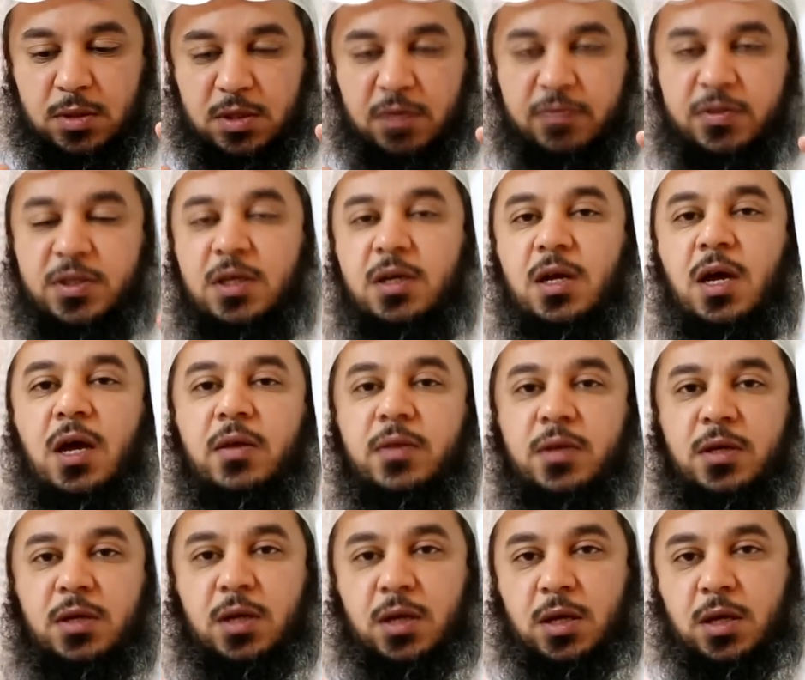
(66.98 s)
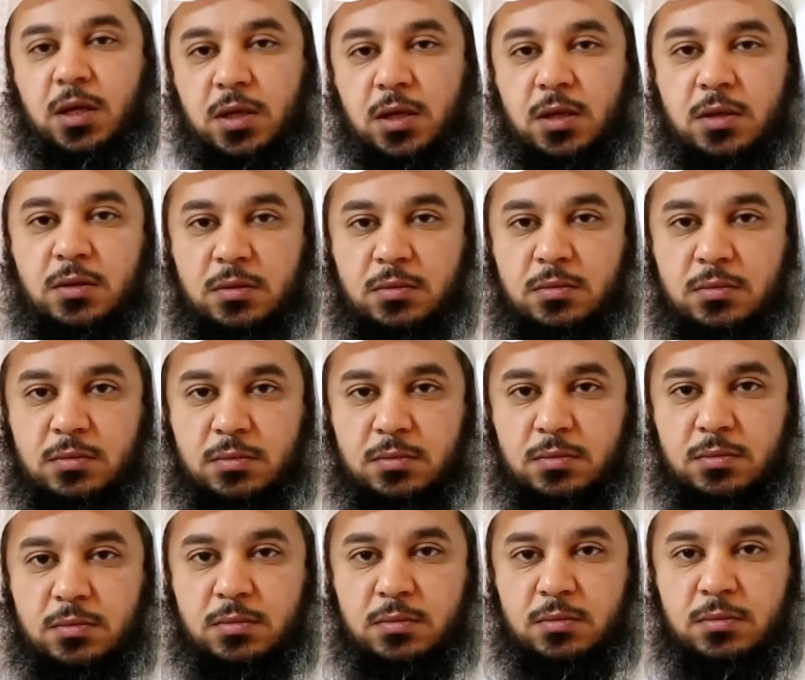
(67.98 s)
толкование этого аята.
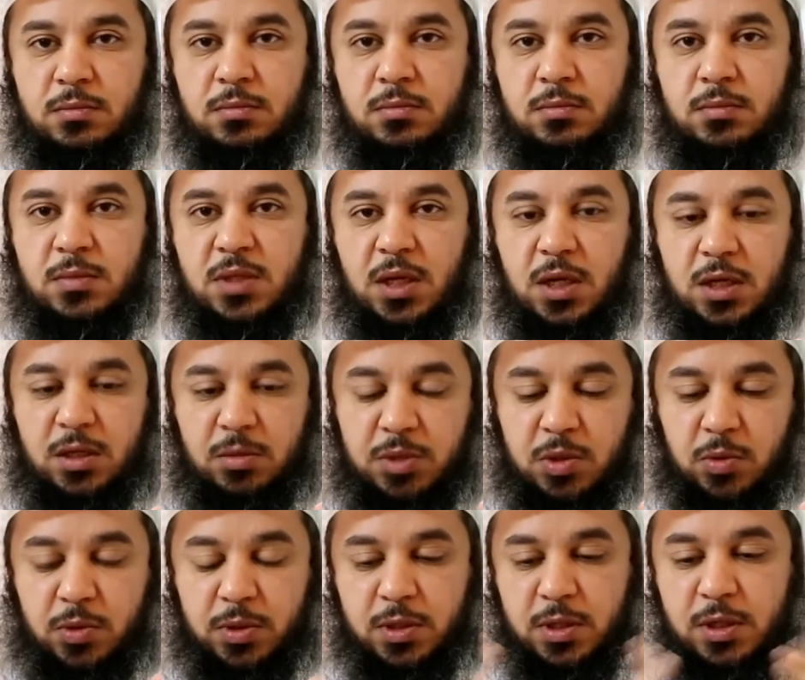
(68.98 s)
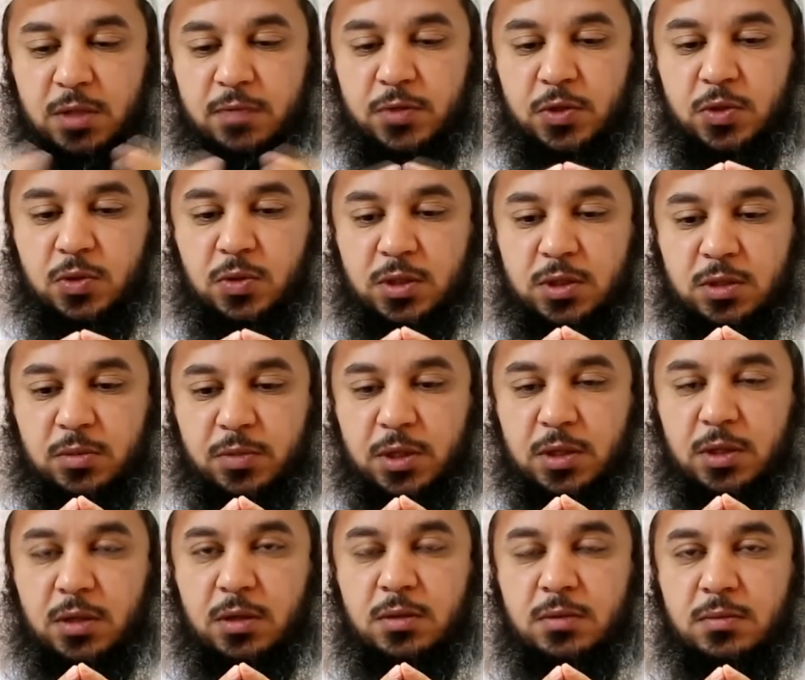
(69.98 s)
Это 102 аят суры
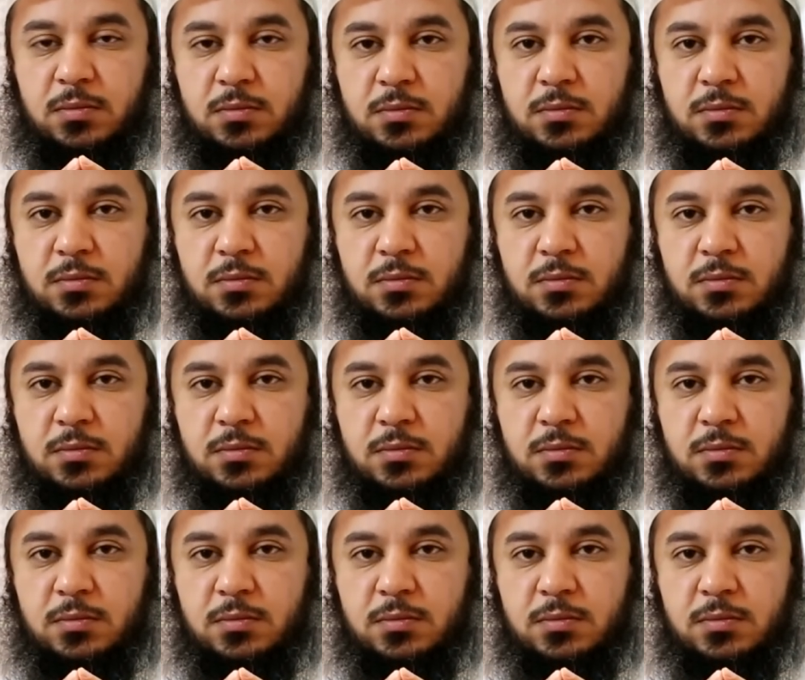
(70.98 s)
Аль-Бакара.